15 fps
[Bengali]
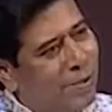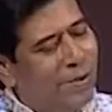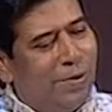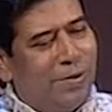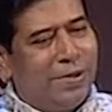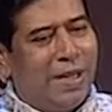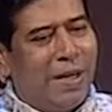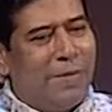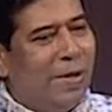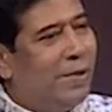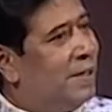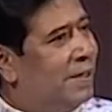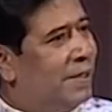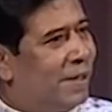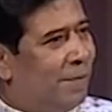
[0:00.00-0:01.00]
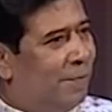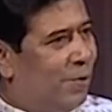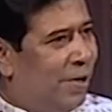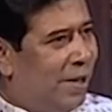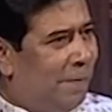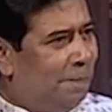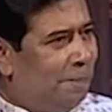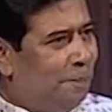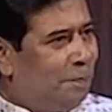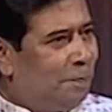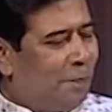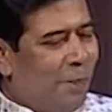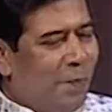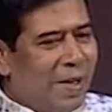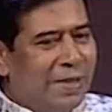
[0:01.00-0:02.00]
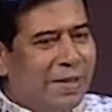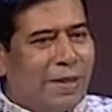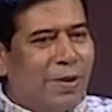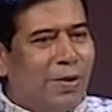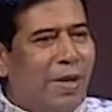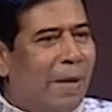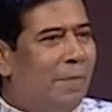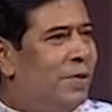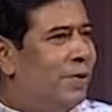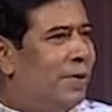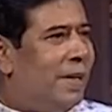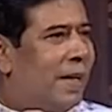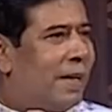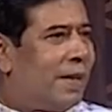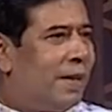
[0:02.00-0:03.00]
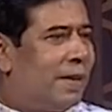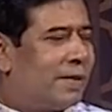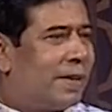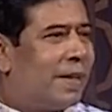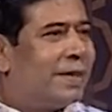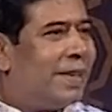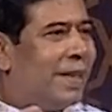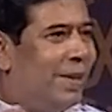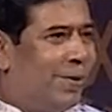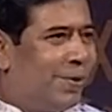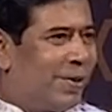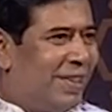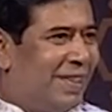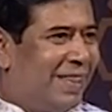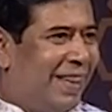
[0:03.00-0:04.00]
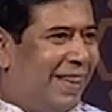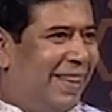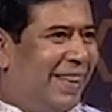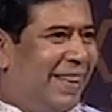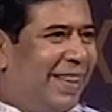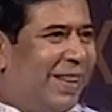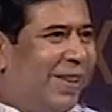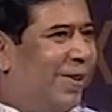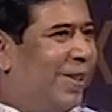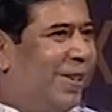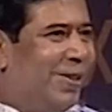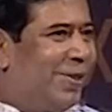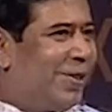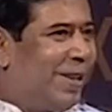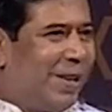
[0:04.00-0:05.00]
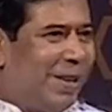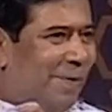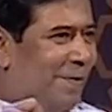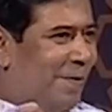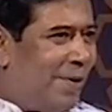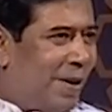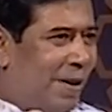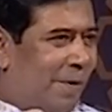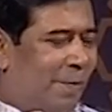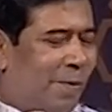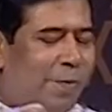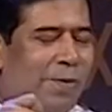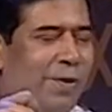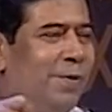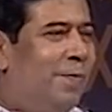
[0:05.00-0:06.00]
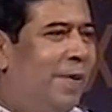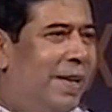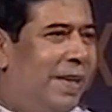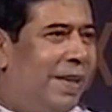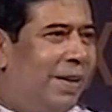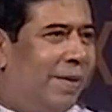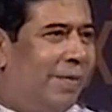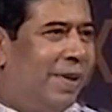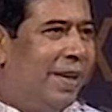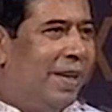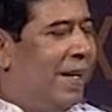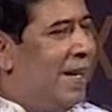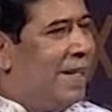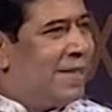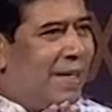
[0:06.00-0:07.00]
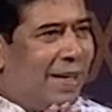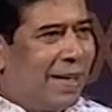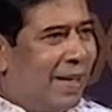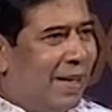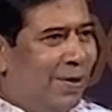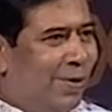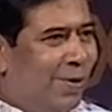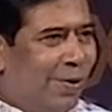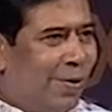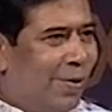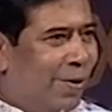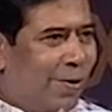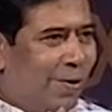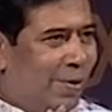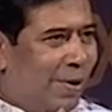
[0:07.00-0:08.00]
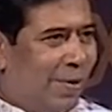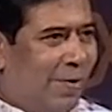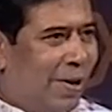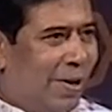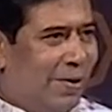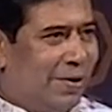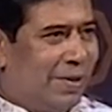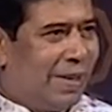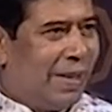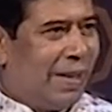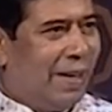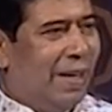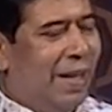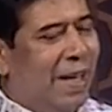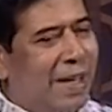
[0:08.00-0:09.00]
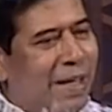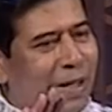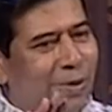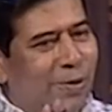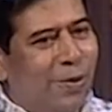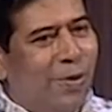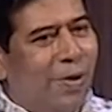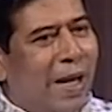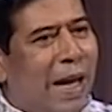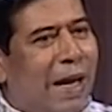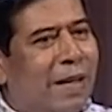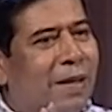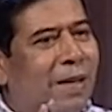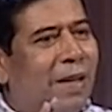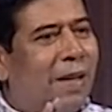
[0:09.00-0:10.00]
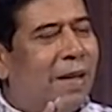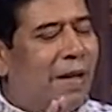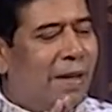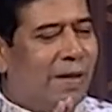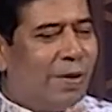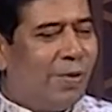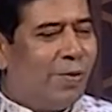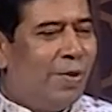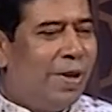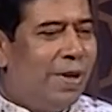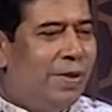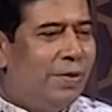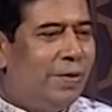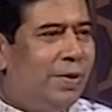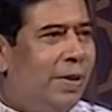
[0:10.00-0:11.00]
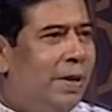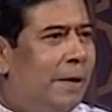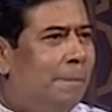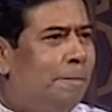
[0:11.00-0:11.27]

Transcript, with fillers: হলো যে আমি ওই যেটা বললাম যেটা হলো আমি যদি একটা সার্জারি করতে যাই তাহলে কিন্তু সেখানে প্রফিউজ ব্লিডিং হবে সেটা কিন্তু করতে বলা হচ্ছে না কিন্তু একটা একটা রোগীর যদি